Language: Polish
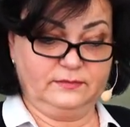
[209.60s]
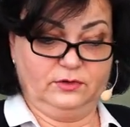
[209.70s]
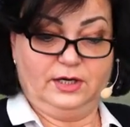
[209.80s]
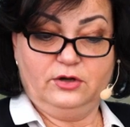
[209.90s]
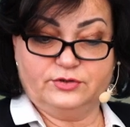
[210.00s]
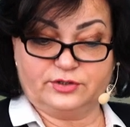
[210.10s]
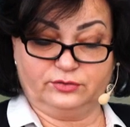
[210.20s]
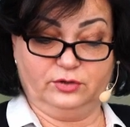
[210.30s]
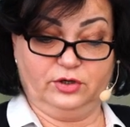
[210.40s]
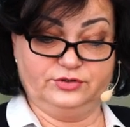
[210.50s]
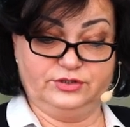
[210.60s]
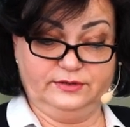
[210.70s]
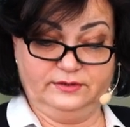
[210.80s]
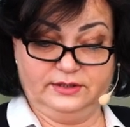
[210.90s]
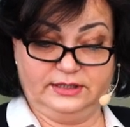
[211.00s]
No ale o co tu
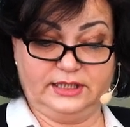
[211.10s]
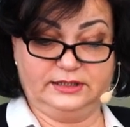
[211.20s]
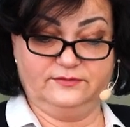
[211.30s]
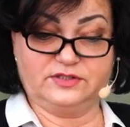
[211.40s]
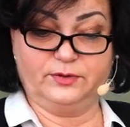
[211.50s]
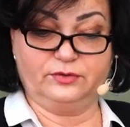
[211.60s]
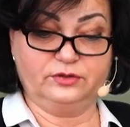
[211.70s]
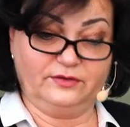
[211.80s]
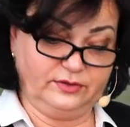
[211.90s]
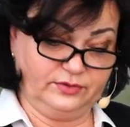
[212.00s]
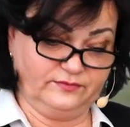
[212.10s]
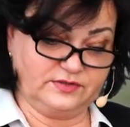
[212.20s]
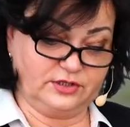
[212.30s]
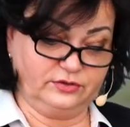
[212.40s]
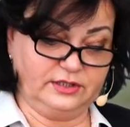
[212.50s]
chodzi? Detektyw spiorunował ją
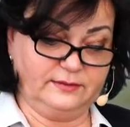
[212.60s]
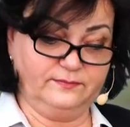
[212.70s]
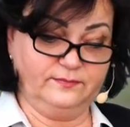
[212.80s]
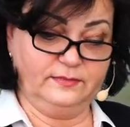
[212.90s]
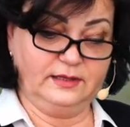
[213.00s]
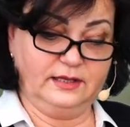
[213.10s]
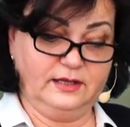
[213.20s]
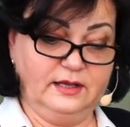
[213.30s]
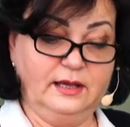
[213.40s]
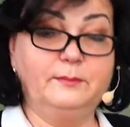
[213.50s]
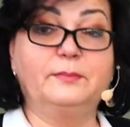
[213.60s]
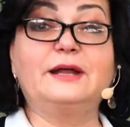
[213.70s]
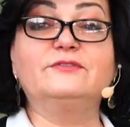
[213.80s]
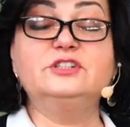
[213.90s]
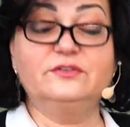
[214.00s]
wzrokiem.
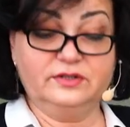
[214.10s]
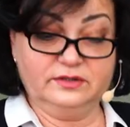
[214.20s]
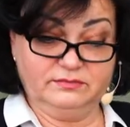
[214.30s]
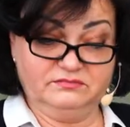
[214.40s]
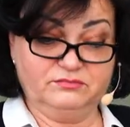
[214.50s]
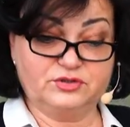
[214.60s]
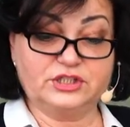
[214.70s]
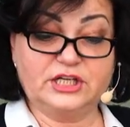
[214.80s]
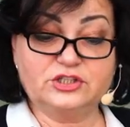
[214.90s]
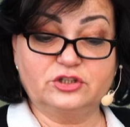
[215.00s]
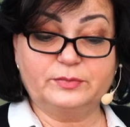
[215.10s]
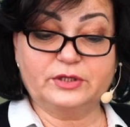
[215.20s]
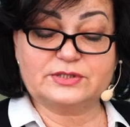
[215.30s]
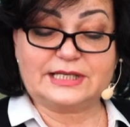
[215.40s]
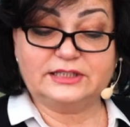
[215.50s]
Prawdziwy przyjedzie
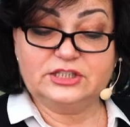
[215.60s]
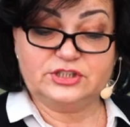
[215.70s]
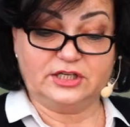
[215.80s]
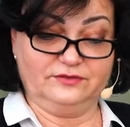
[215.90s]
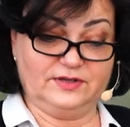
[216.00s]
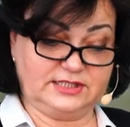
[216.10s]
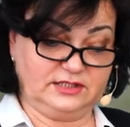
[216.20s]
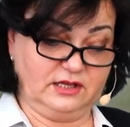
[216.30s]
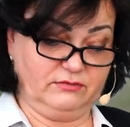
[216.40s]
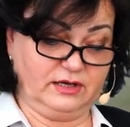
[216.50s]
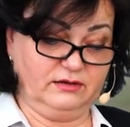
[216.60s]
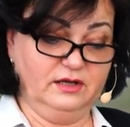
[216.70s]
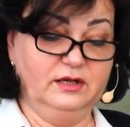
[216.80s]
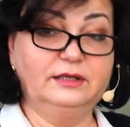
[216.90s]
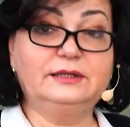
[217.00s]
dopiero za tydzień, westchnęła.
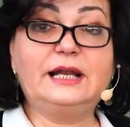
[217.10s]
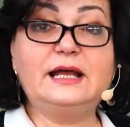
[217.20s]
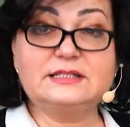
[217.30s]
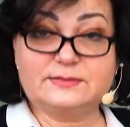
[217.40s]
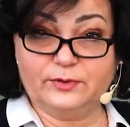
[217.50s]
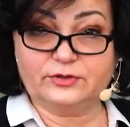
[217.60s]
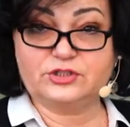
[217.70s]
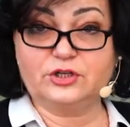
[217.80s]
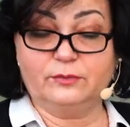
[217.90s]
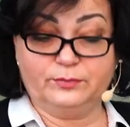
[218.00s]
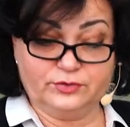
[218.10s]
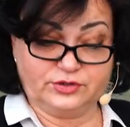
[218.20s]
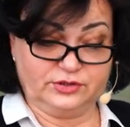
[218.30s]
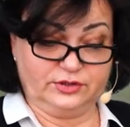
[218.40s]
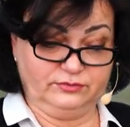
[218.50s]
Transport się
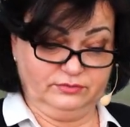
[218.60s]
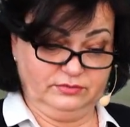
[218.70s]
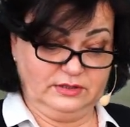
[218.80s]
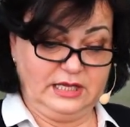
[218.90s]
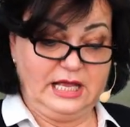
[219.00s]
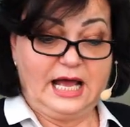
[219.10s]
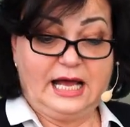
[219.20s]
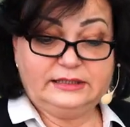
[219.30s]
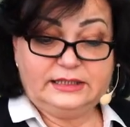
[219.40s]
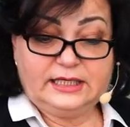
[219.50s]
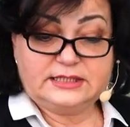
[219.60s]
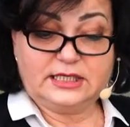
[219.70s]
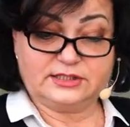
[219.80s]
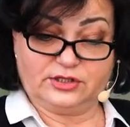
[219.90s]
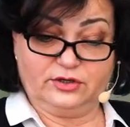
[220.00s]
opóźnił. A
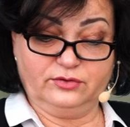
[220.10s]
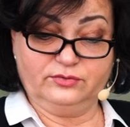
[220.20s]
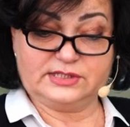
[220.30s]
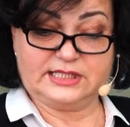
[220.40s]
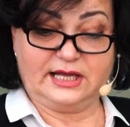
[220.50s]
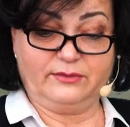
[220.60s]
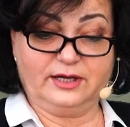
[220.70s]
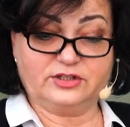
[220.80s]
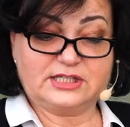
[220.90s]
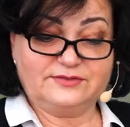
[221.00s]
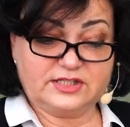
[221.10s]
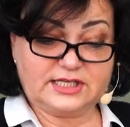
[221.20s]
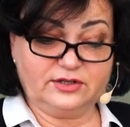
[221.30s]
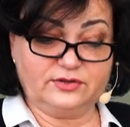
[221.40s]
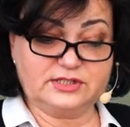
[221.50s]
dyrekcja zoo uznała, że
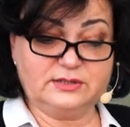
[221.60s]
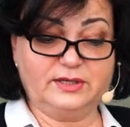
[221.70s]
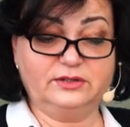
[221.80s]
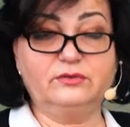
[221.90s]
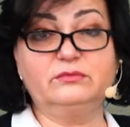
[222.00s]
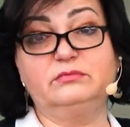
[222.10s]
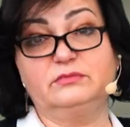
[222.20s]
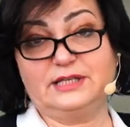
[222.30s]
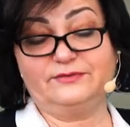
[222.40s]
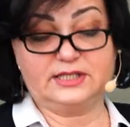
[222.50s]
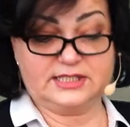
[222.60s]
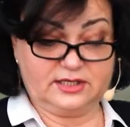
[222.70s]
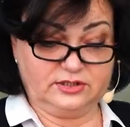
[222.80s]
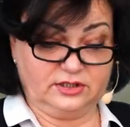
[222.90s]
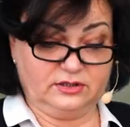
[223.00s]
zwiedzający będą
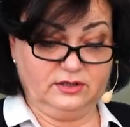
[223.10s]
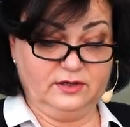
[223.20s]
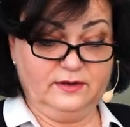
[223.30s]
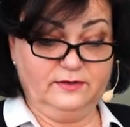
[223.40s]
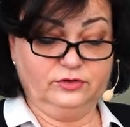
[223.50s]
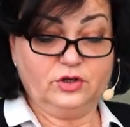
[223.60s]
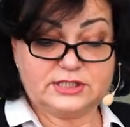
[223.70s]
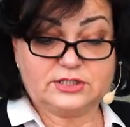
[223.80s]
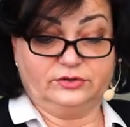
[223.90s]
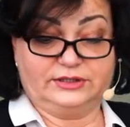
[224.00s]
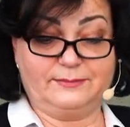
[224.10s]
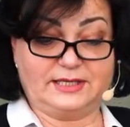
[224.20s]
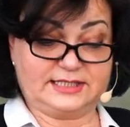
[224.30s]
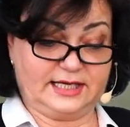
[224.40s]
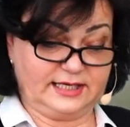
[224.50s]
zawiedzeni. No i stąd ta
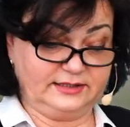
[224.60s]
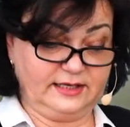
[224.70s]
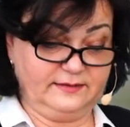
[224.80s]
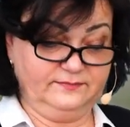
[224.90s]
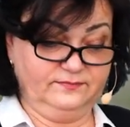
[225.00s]
maskarada.